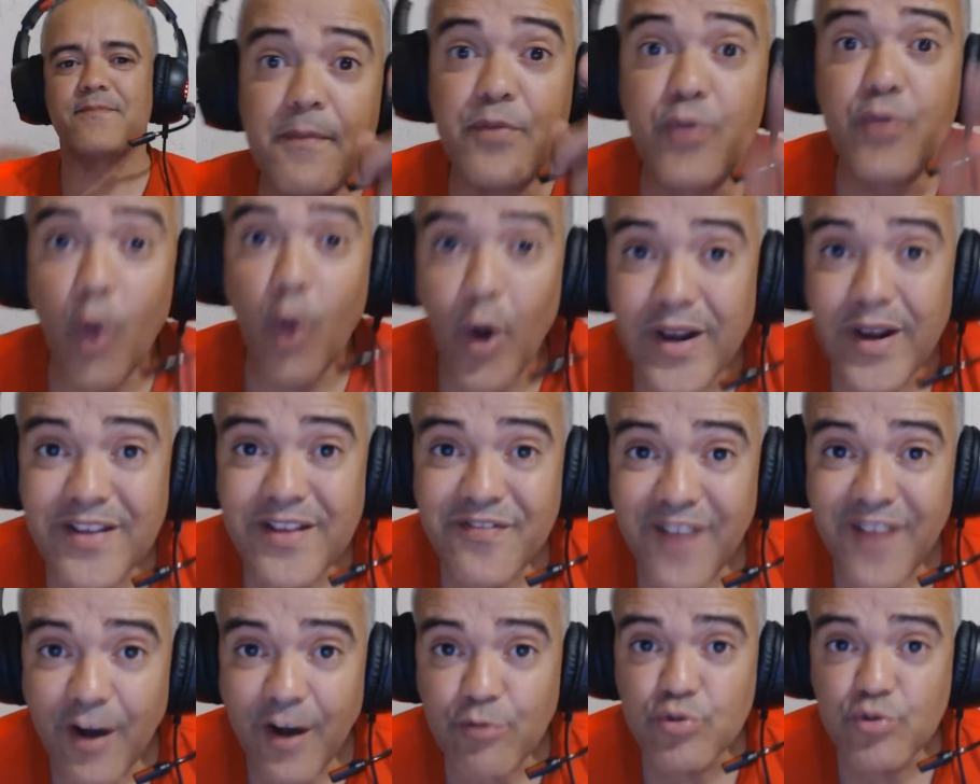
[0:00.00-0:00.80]

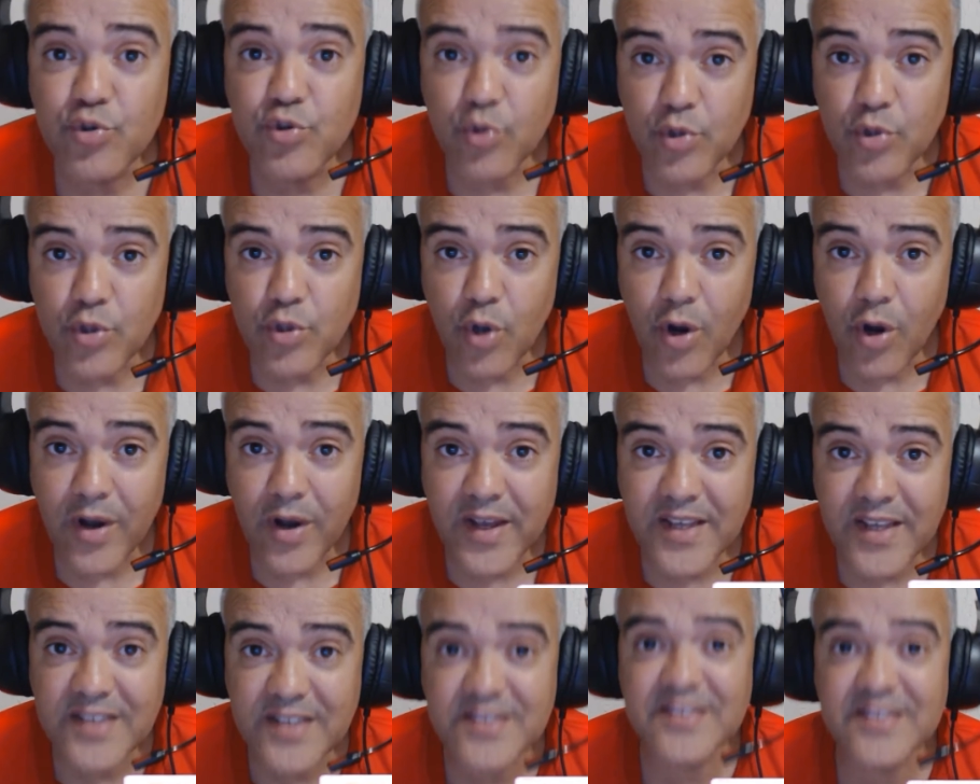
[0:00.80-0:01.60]
Dorival Júnior
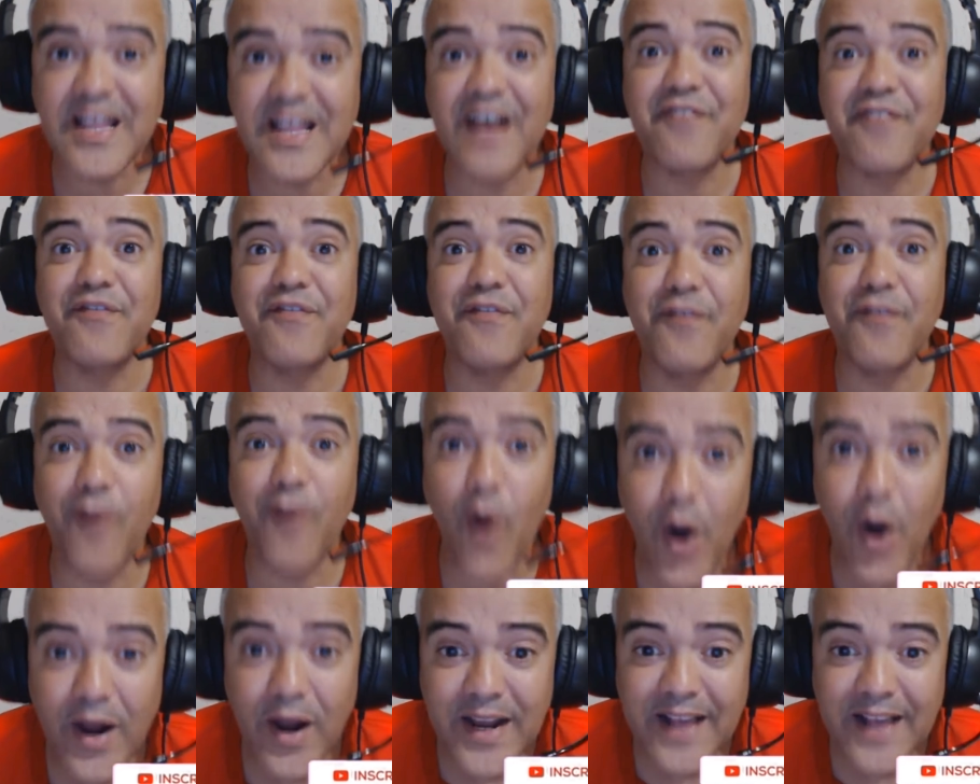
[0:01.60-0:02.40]
está
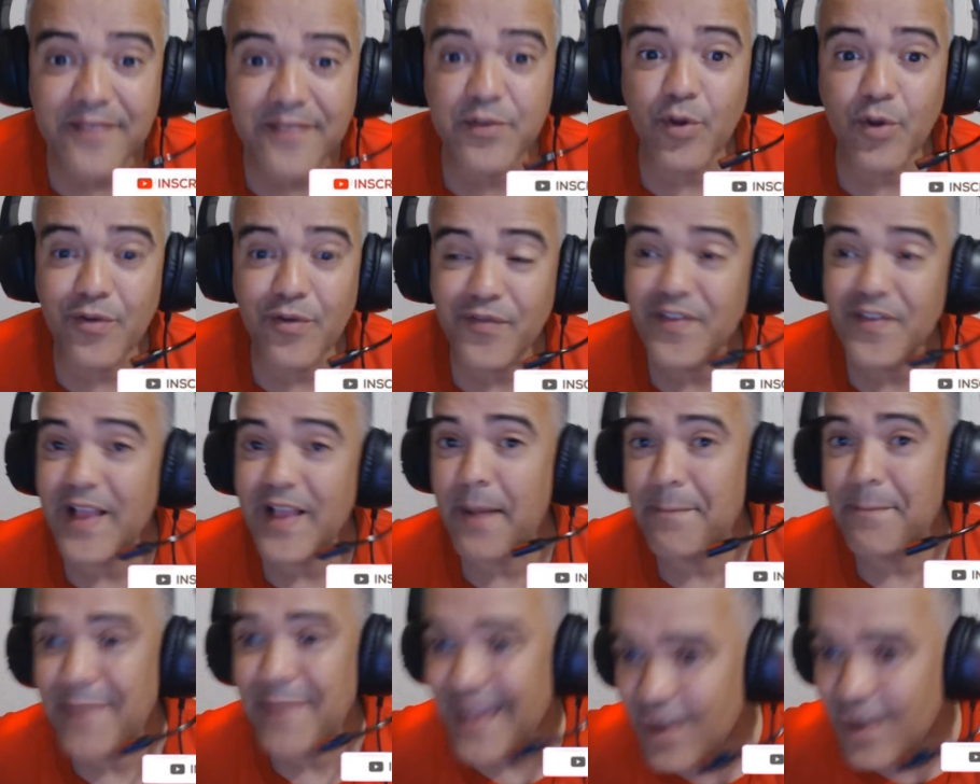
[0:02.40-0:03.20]
fora do
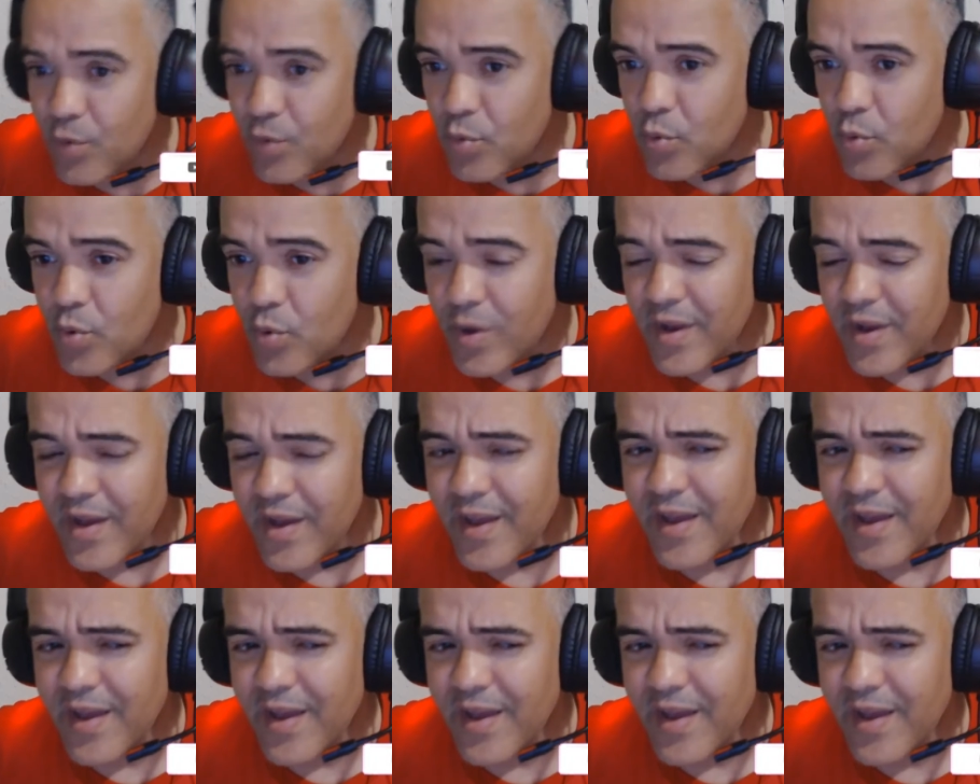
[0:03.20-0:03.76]
Flamengo